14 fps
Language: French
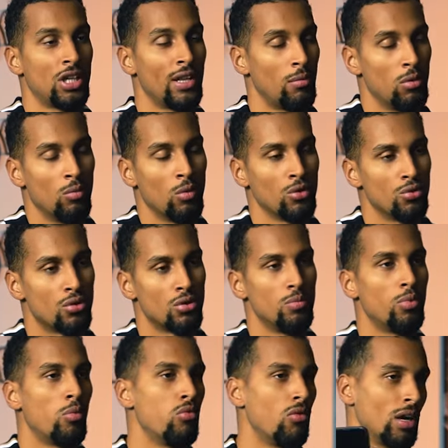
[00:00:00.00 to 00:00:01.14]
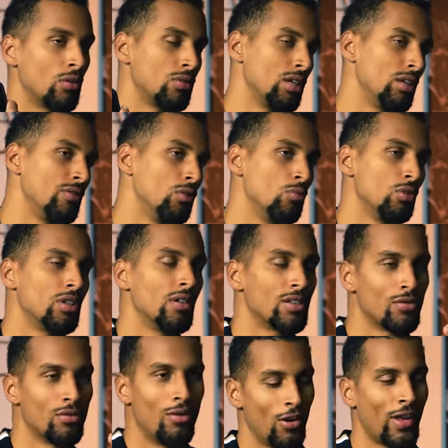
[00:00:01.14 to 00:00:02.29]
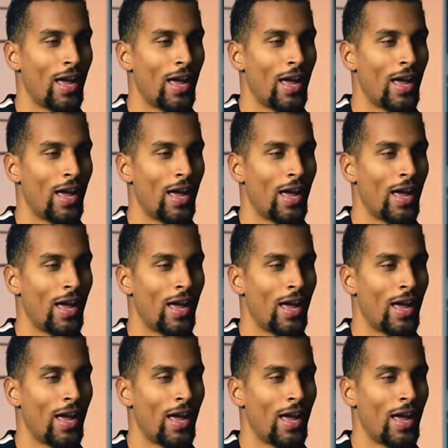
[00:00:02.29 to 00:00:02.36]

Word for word: un abonnement YouTube pour pouvoir écouter les vidéos de motivation en